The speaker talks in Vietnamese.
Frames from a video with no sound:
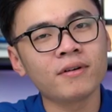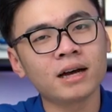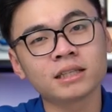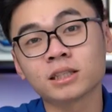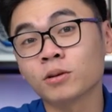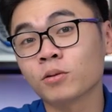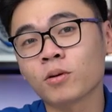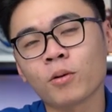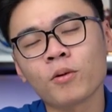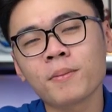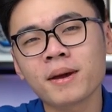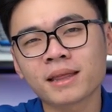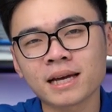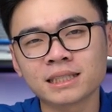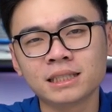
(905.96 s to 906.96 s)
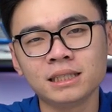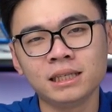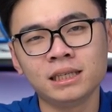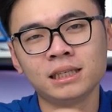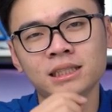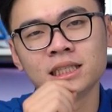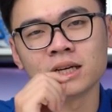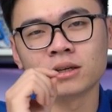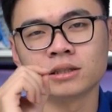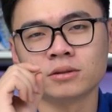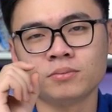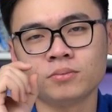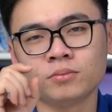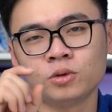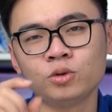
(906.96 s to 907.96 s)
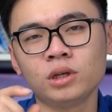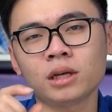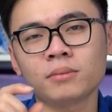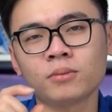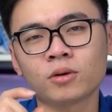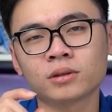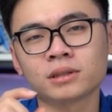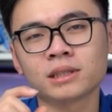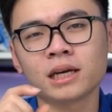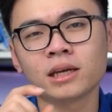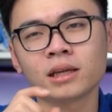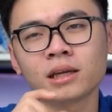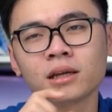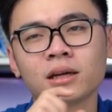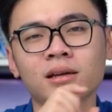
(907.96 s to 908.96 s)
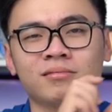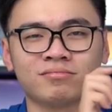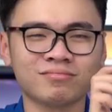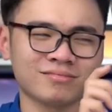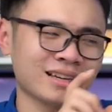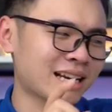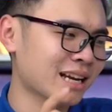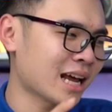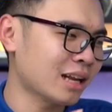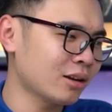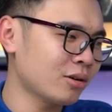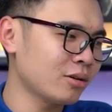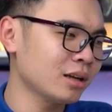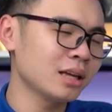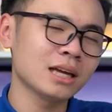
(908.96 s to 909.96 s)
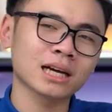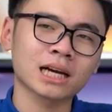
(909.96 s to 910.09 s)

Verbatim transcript: Và sử dụng cổng U S B Type C chỉ cần duy nhất một dây ngắn ngắn thôi,